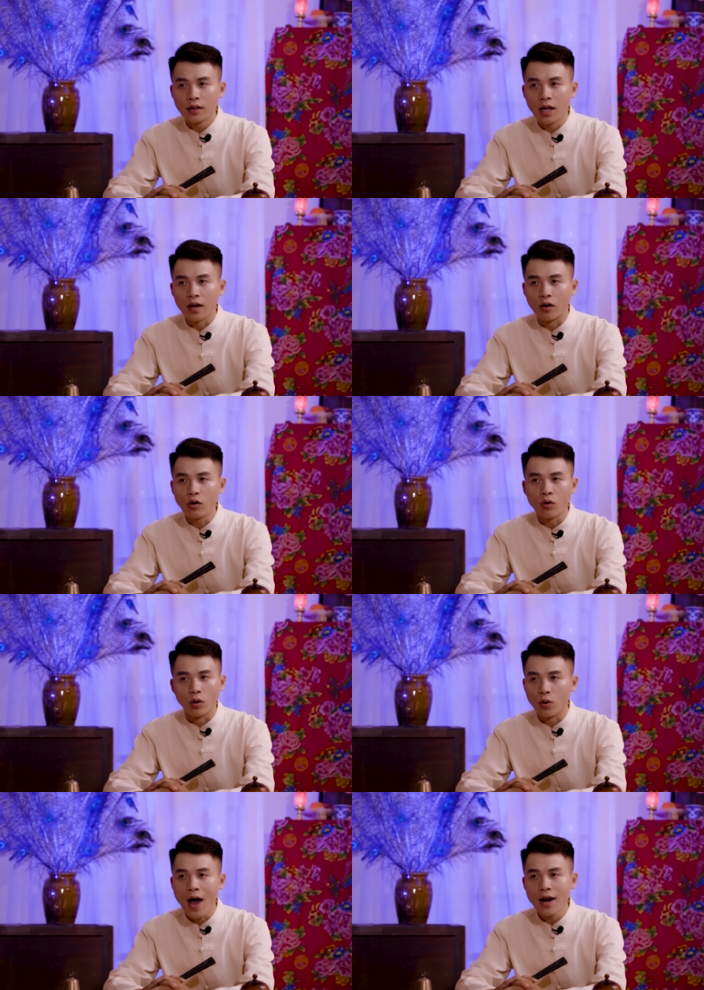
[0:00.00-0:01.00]
Thế là nó
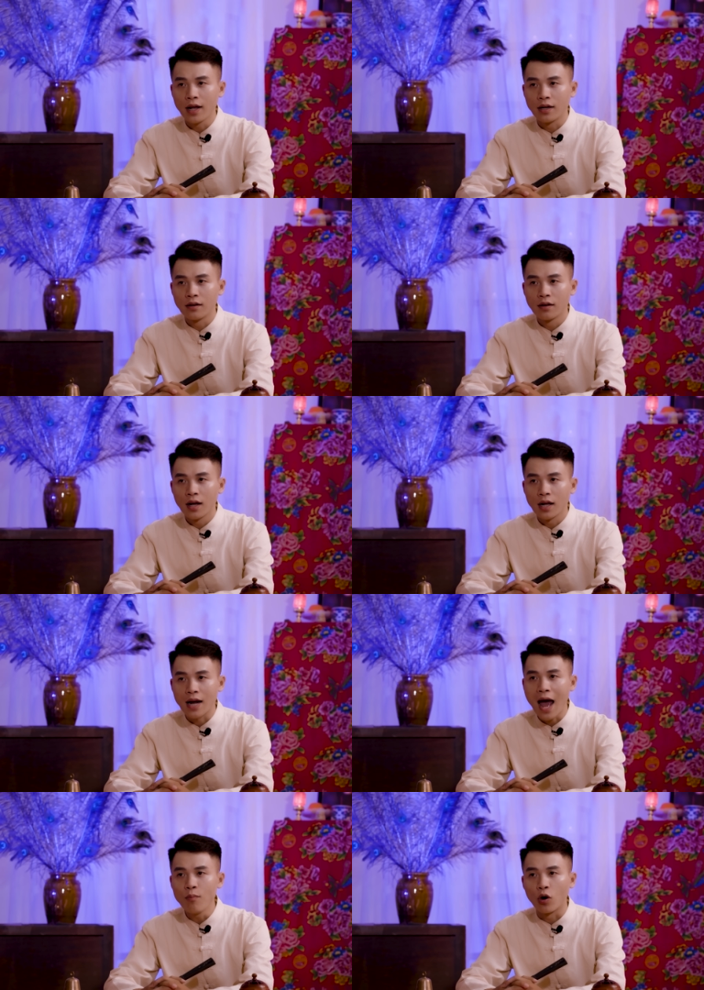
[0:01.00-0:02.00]
nổi đoá lên,
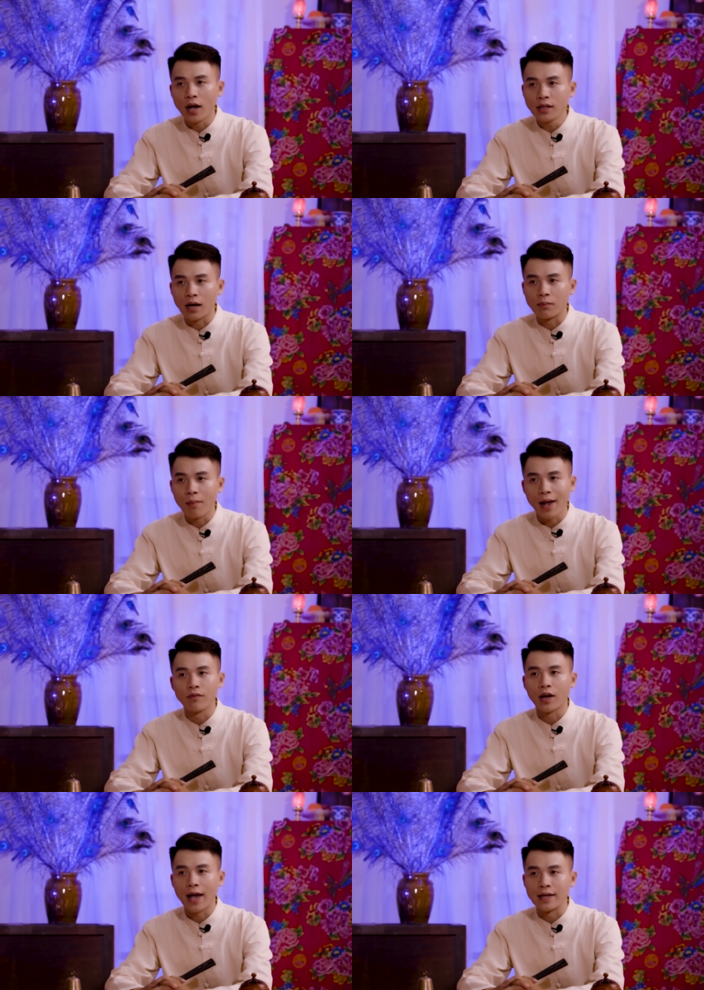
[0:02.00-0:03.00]
đá một cái thật mạnh
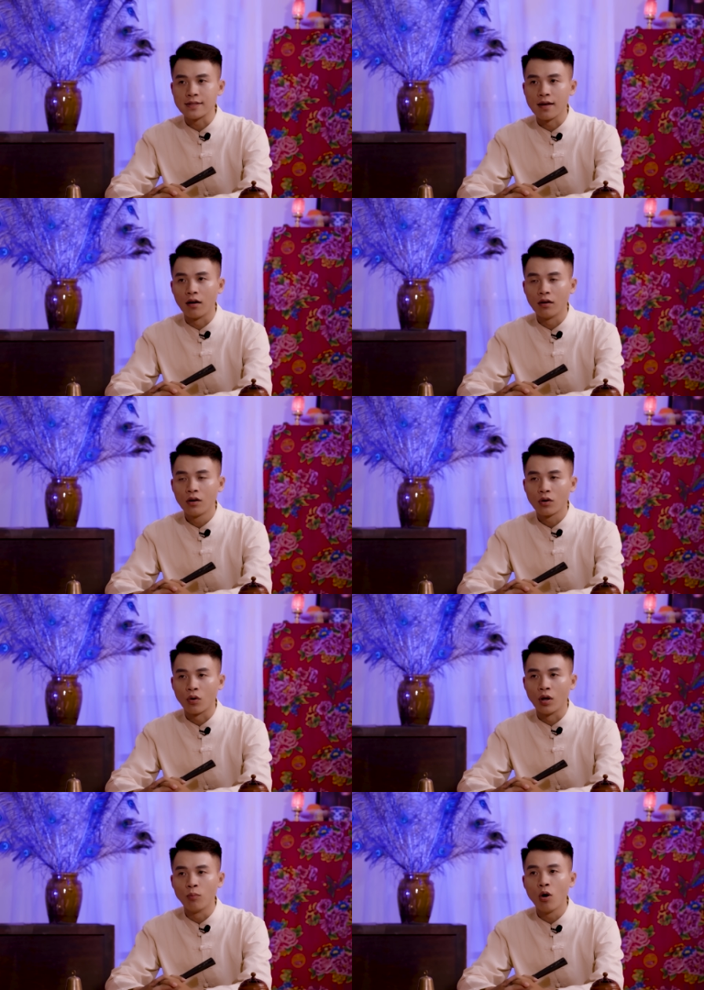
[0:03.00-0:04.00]
vào cạnh giường,
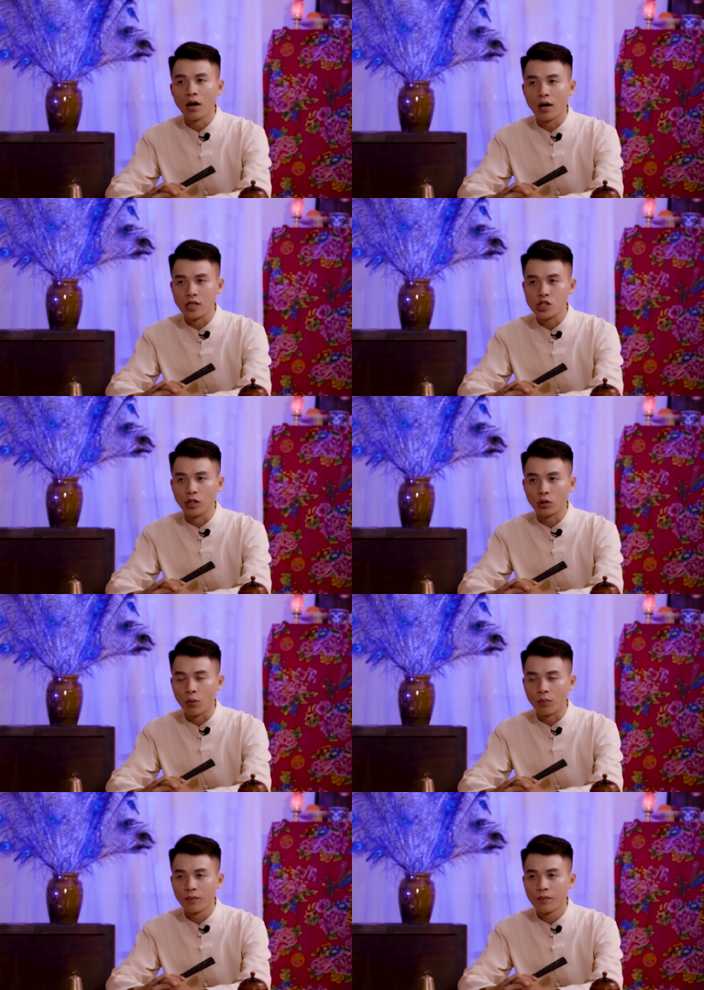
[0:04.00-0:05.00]
rồi buông lời chửi tục.